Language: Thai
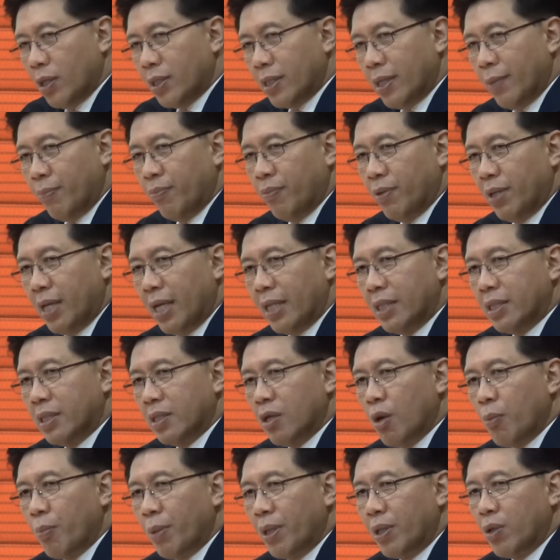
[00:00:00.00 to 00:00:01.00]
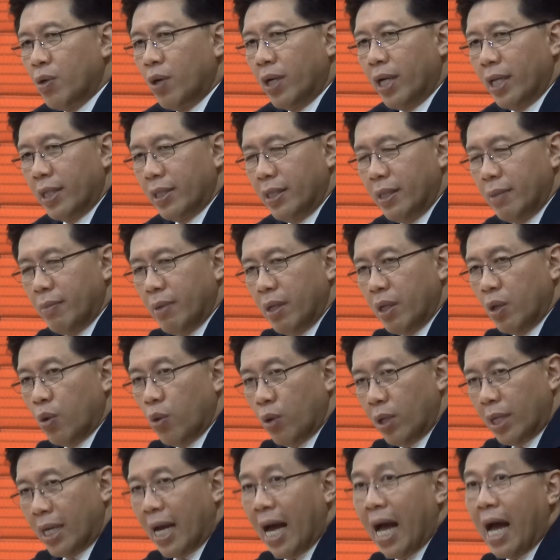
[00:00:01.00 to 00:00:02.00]
ธุรกิจนั้นจะต้องเป็นธุรกิจที่มี
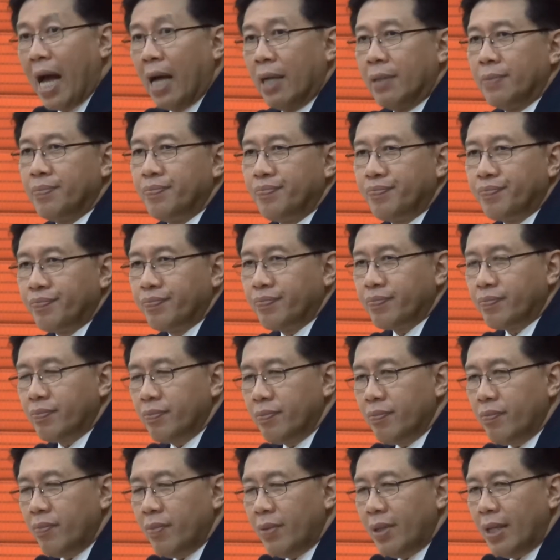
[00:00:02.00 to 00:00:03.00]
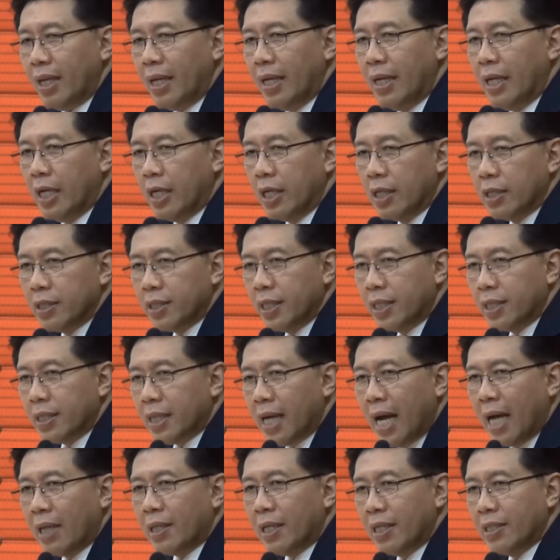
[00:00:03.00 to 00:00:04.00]
คุณค่าสิ
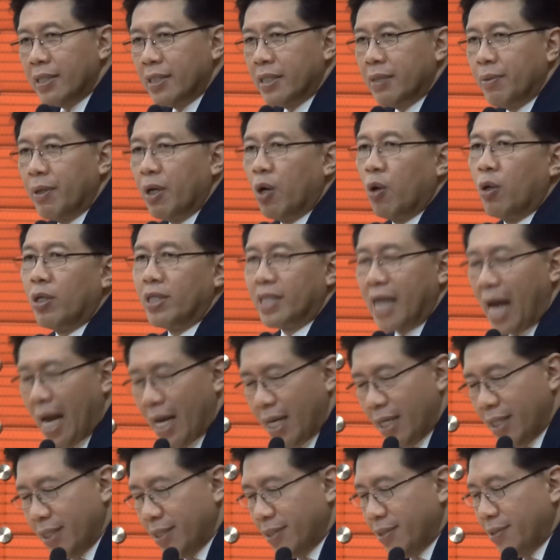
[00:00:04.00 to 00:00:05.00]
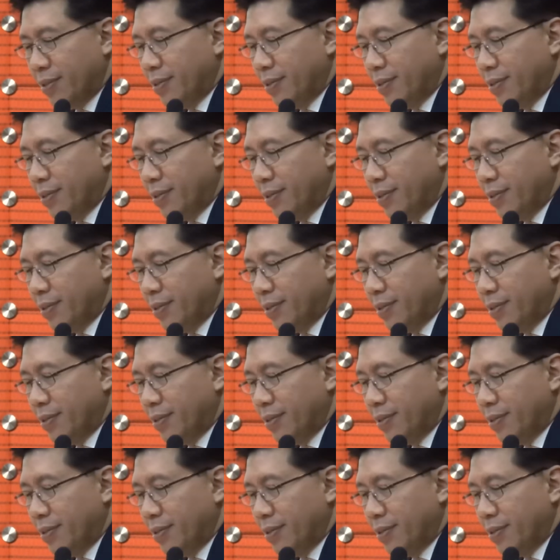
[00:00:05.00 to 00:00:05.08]
นค้าท่านจึงมีคนใช้